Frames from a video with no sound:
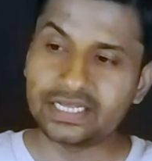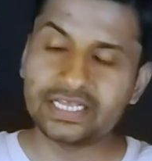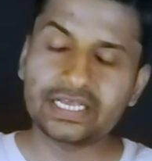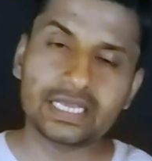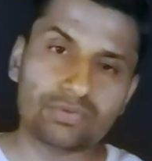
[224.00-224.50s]
ये नहीं
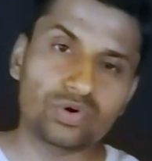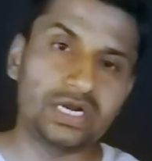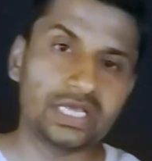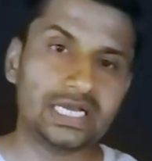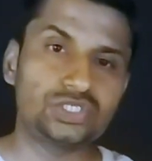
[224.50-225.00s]
है कि आपको
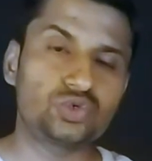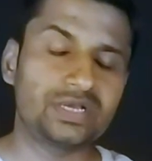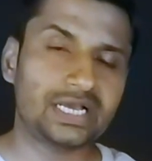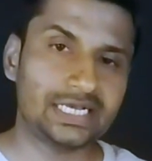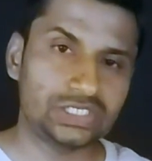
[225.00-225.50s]
गड़ेगा या
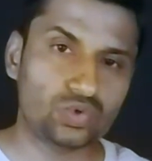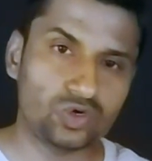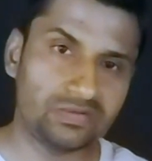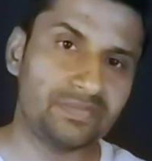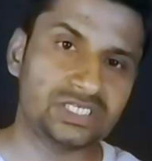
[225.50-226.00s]
चुभेगा ऐसी
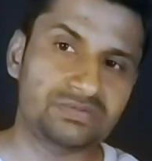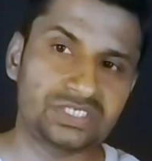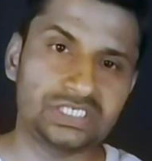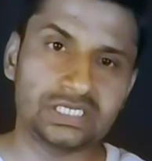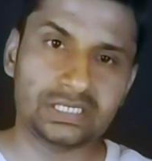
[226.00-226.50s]
कोई भी इसमें
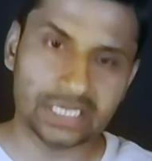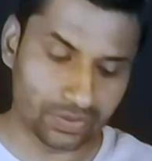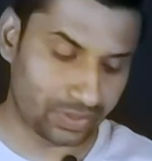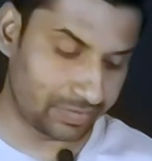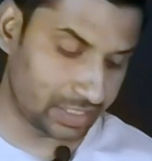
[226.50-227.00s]
चीज़ें नहीं
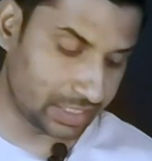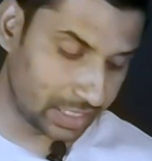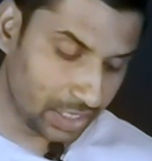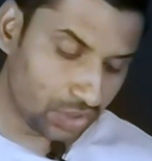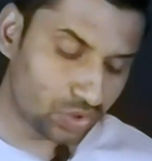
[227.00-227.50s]
होने वाली हैं
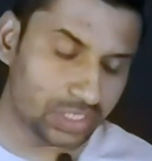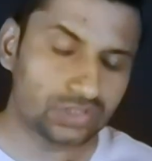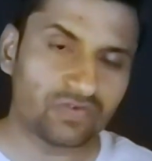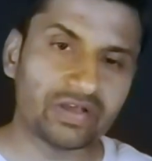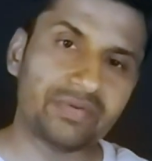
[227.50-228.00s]
तो ये
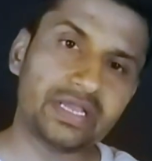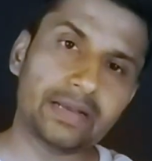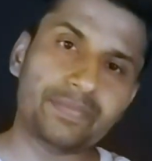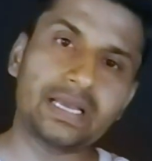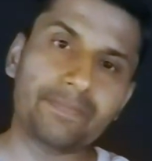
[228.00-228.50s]
जो फैब्रिक है
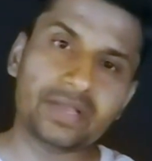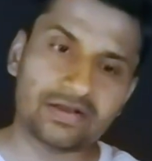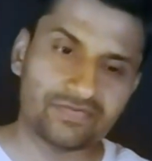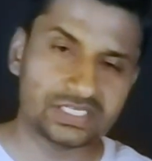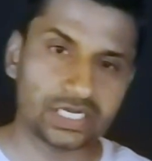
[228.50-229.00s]
अपने आप में
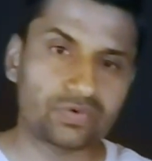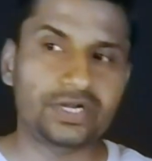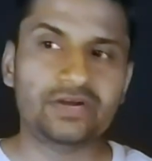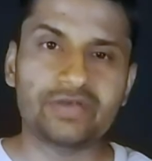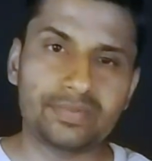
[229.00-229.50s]
काफ़ी अच्छा
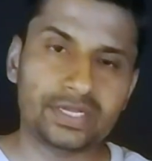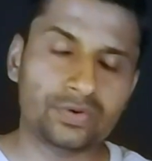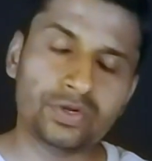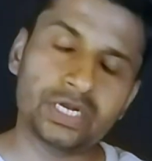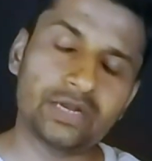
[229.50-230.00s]
क्विल्टेड फैब्रिक
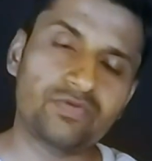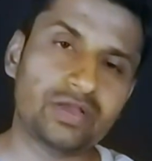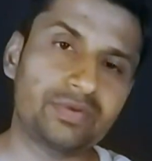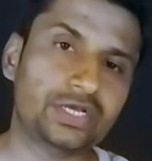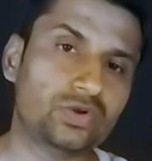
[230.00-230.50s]
इन्होंने नैनो
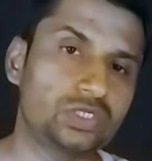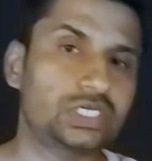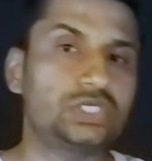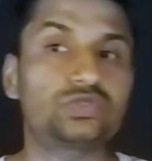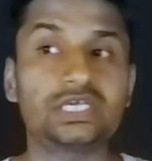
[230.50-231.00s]
फाइबर टेक्नोलॉजी
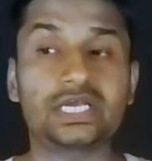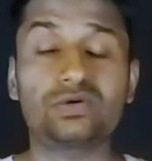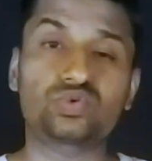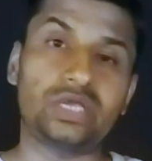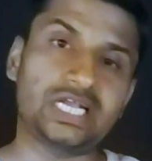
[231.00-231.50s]
का यूज़ किया गया
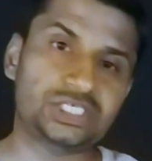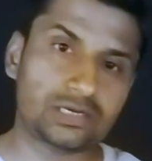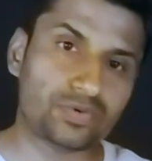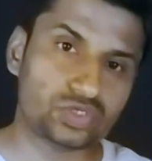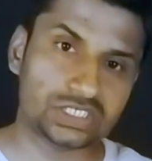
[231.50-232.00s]
उसको एक्स्ट्रा
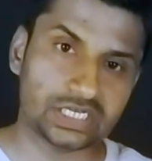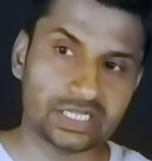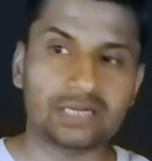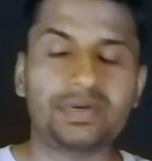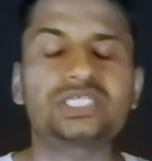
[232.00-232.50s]
प्रोसेस
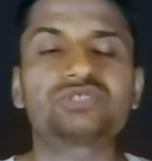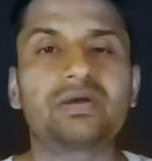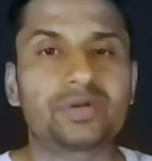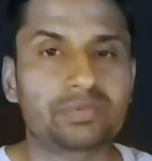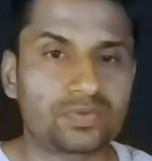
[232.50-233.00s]
करने के बाद इस
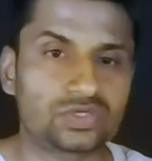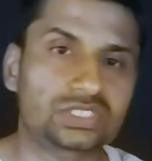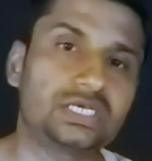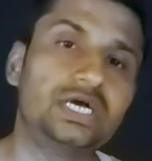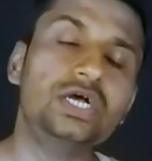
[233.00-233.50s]
फैब्रिक पर
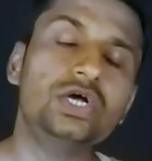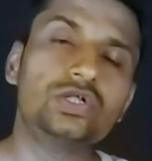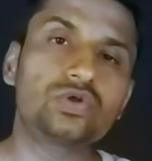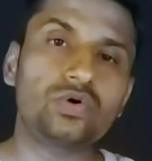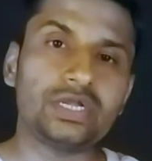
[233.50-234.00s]
पहुंचते हैं
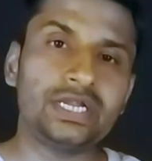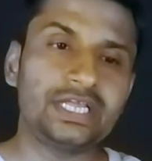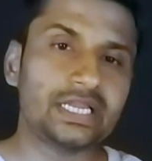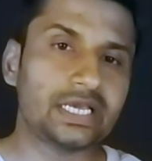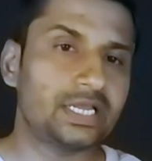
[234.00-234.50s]
तो
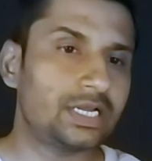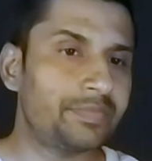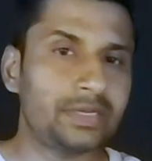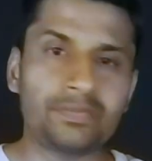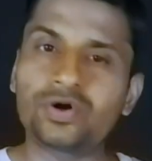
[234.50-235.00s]
इंडियन एरिना
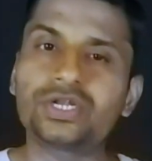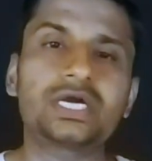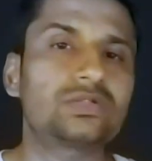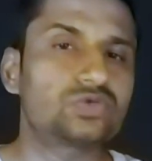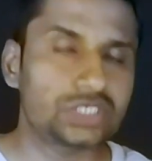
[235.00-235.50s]
में मॉन्टे
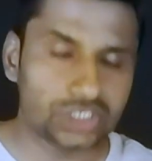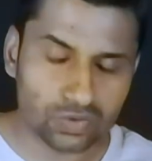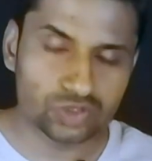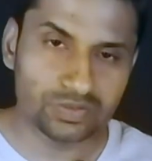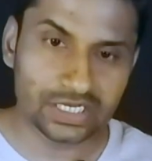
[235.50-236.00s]
कार्लो से अच्छा
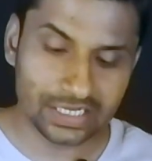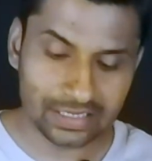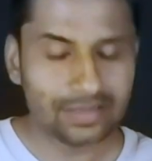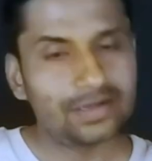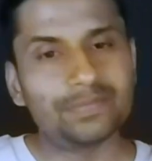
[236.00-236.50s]
कुछ भी नहीं
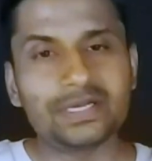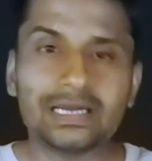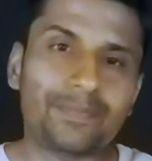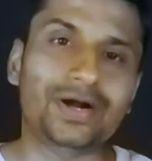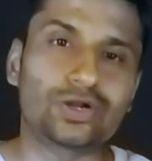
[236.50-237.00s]
है
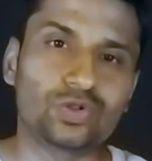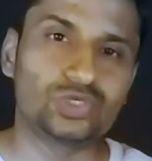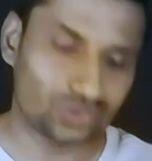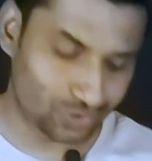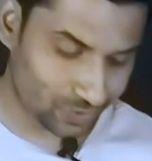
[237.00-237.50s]
भैया पकड़ लो
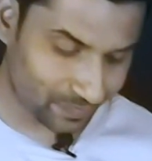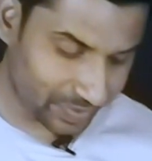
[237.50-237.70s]
इसको